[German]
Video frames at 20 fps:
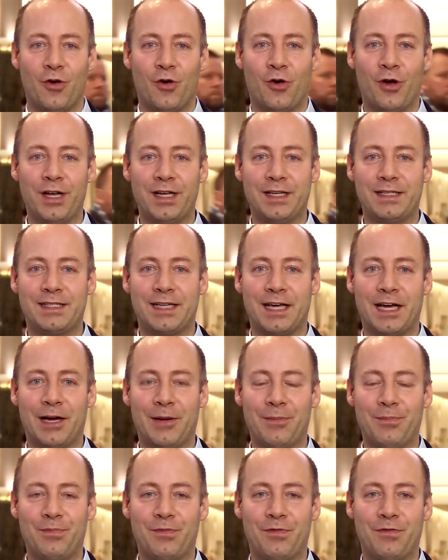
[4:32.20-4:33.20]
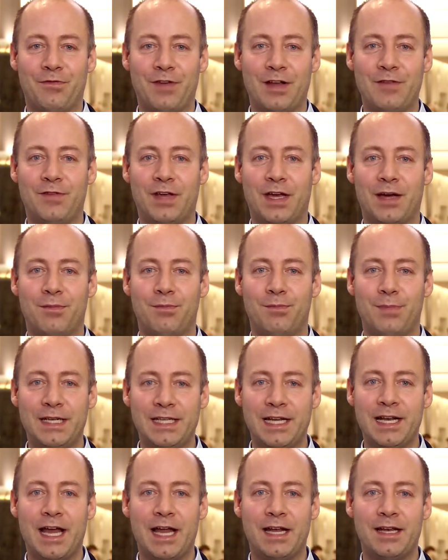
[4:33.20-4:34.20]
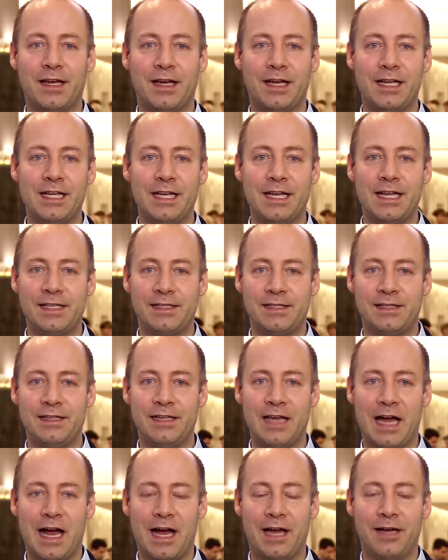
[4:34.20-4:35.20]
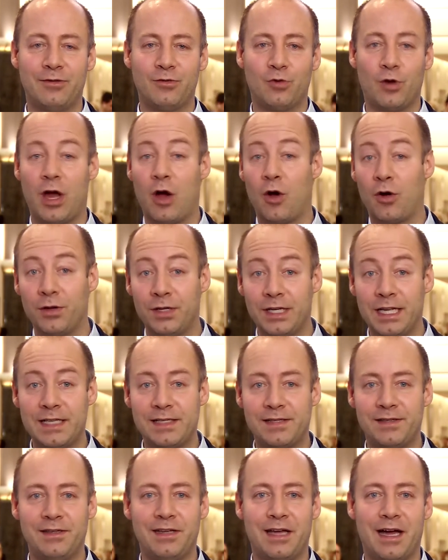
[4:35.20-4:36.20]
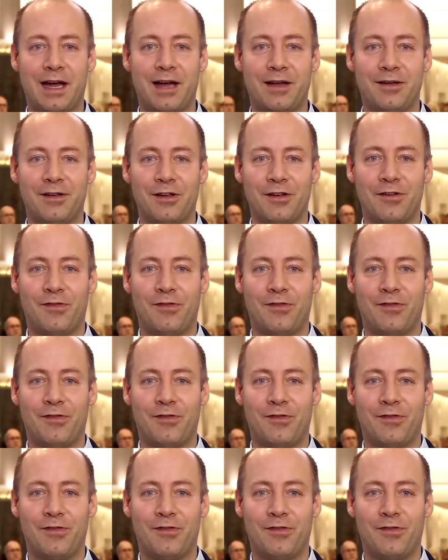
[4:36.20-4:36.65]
Und ähm, wenn wir miteinander in den nächsten Jahren oder auch im nächsten Jahr,